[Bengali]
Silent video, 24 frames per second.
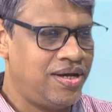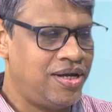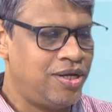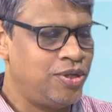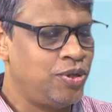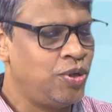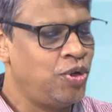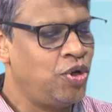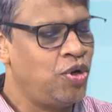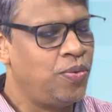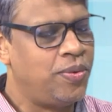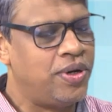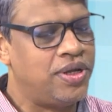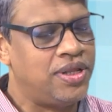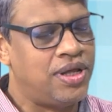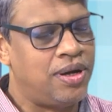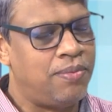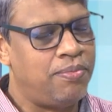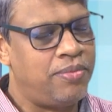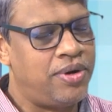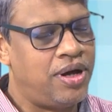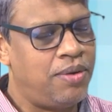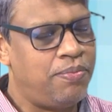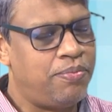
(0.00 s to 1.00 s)
না ধন্যবাদ
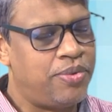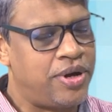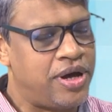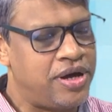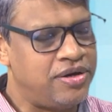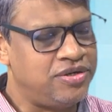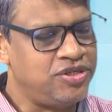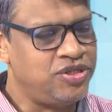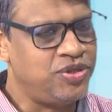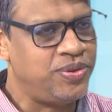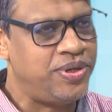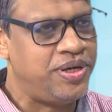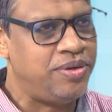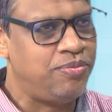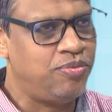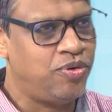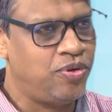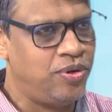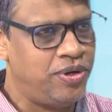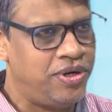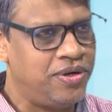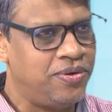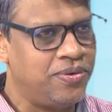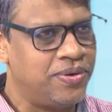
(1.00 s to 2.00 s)
আমরা প্রায়শই এই
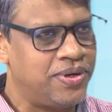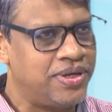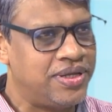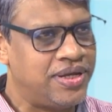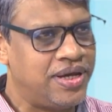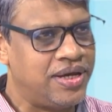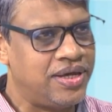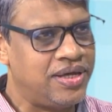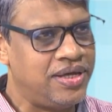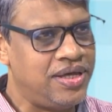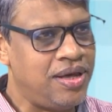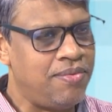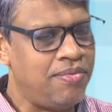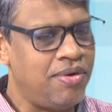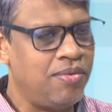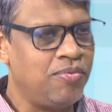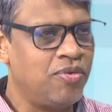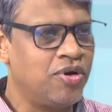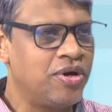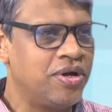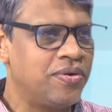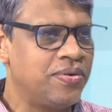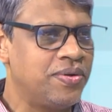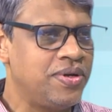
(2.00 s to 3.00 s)
ভুলটি করে থাকি আমরা
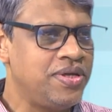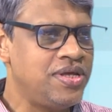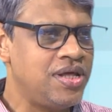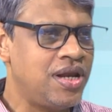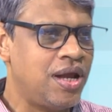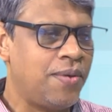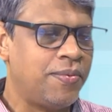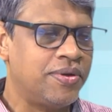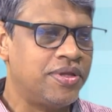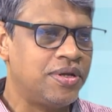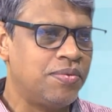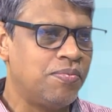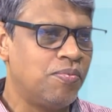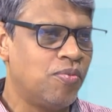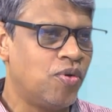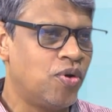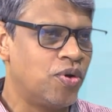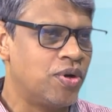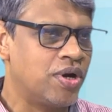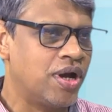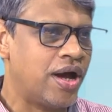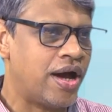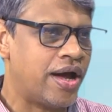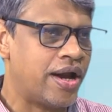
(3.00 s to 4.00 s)
মনে করি যে আমাদের
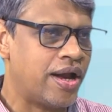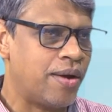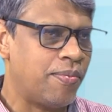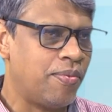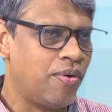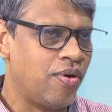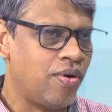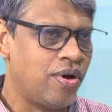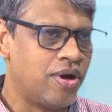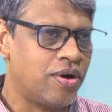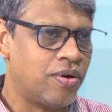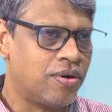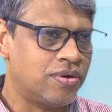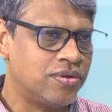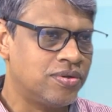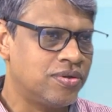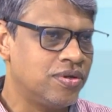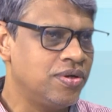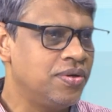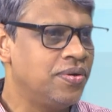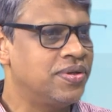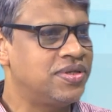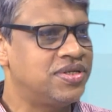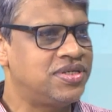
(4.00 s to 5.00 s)
মন খারাপ হওয়ার
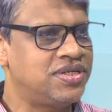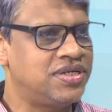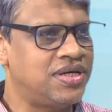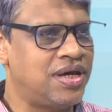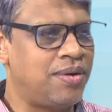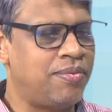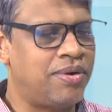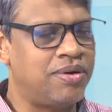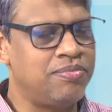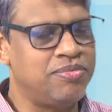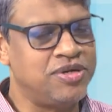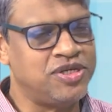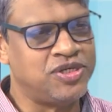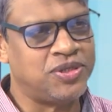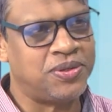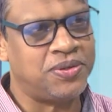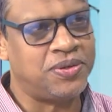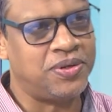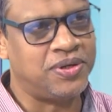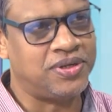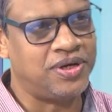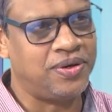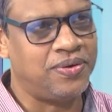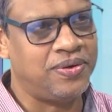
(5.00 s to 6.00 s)
অর্থই হচ্ছে আমার
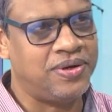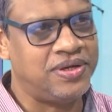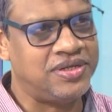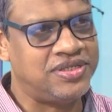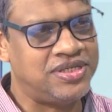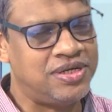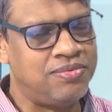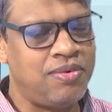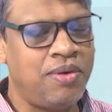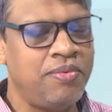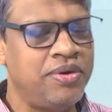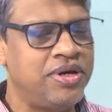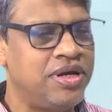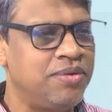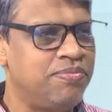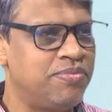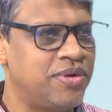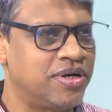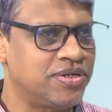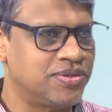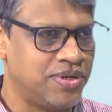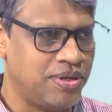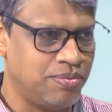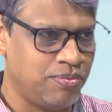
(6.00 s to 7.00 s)
বিষণ্ণতা হয়েছে বা আমি
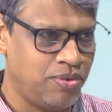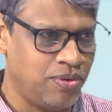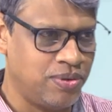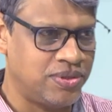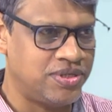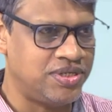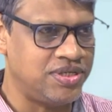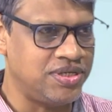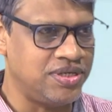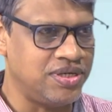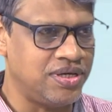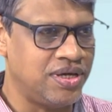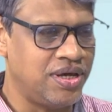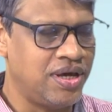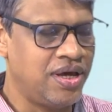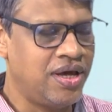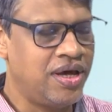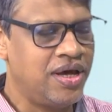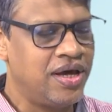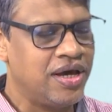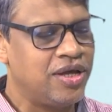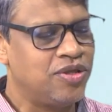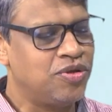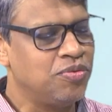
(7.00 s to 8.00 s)
ডিপ্রেশনে ভুগছি
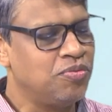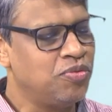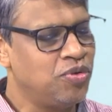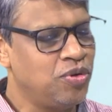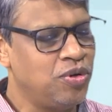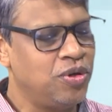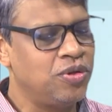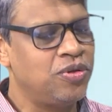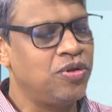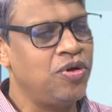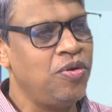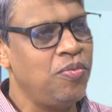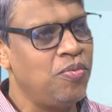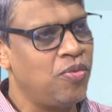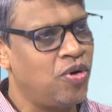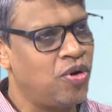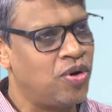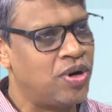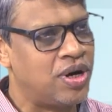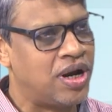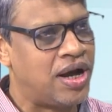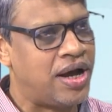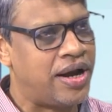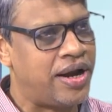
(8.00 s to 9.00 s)
কিন্তু মূলত
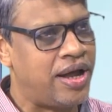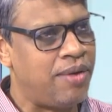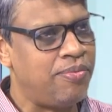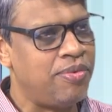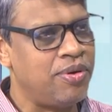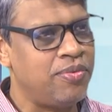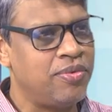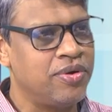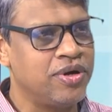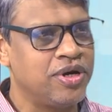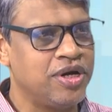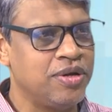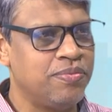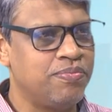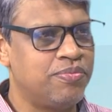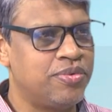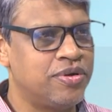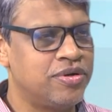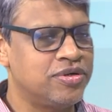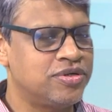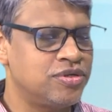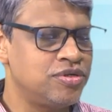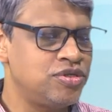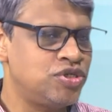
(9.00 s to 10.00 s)
মন খারাপ এবং
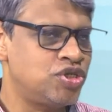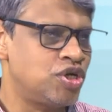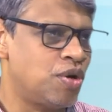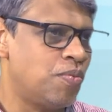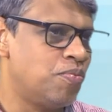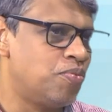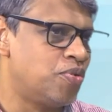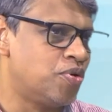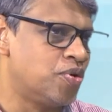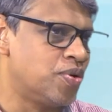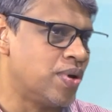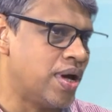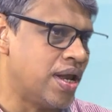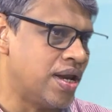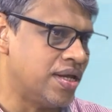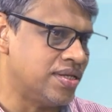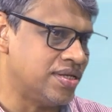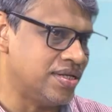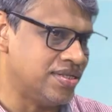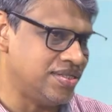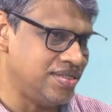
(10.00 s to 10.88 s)
ডিপ্রেশন সম্পূর্ণ আলাদা